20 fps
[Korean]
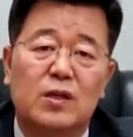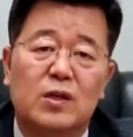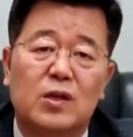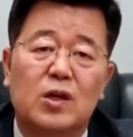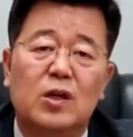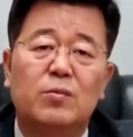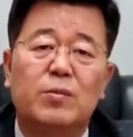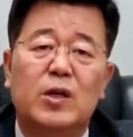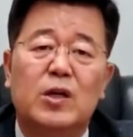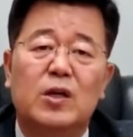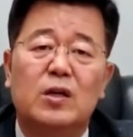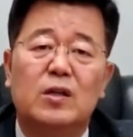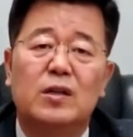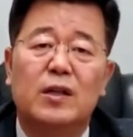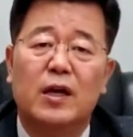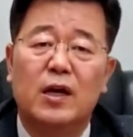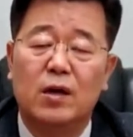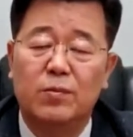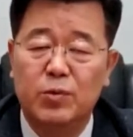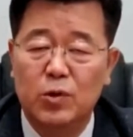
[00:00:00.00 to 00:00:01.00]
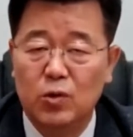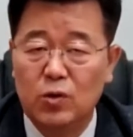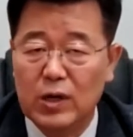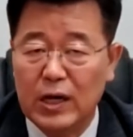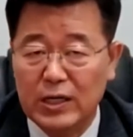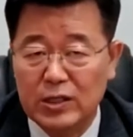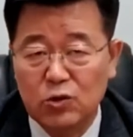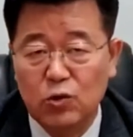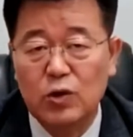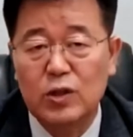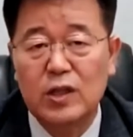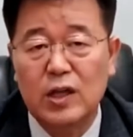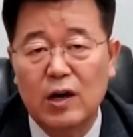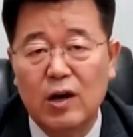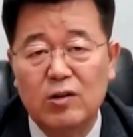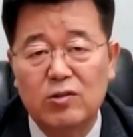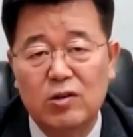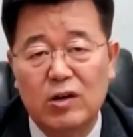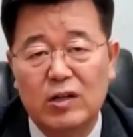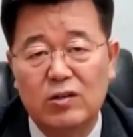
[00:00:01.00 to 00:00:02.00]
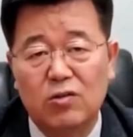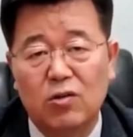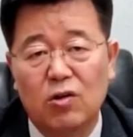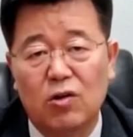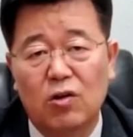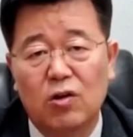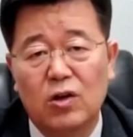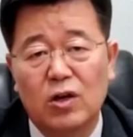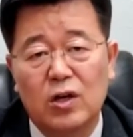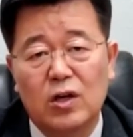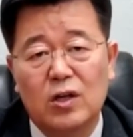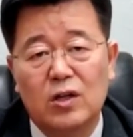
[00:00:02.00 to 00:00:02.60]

그러면은 내가 비록 가지고 있다고 하더라도